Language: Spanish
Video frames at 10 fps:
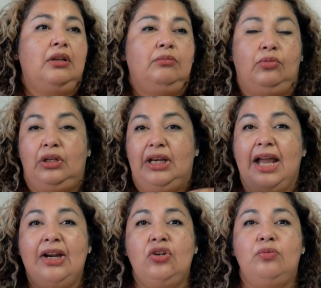muy
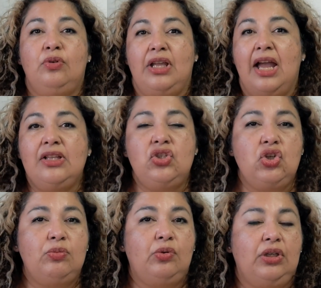largo, muy
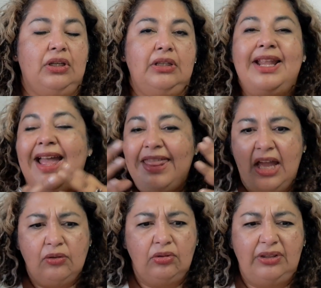ancho, muy
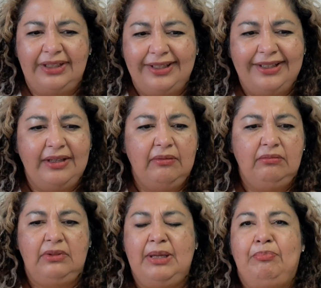nada. Ustedes
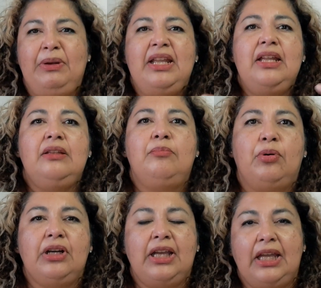ni plin,
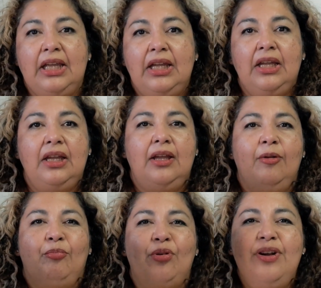porque
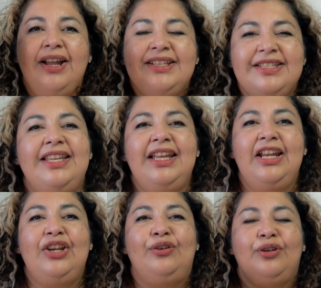
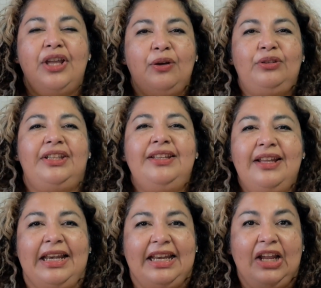pónganse lo que a
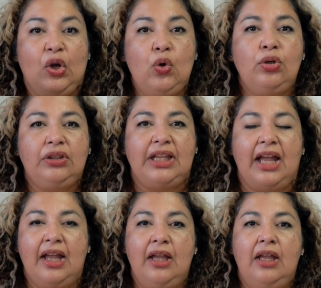ustedes les
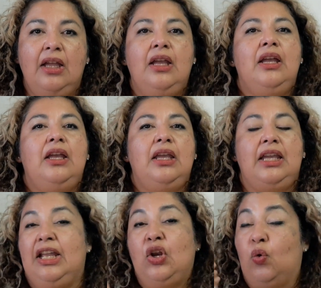gusta.
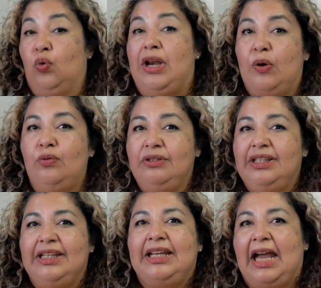Y lo, la
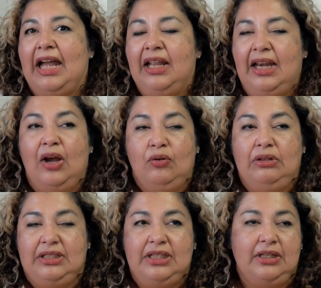única, es
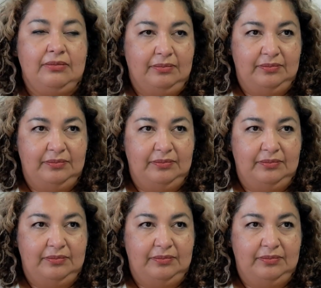decir,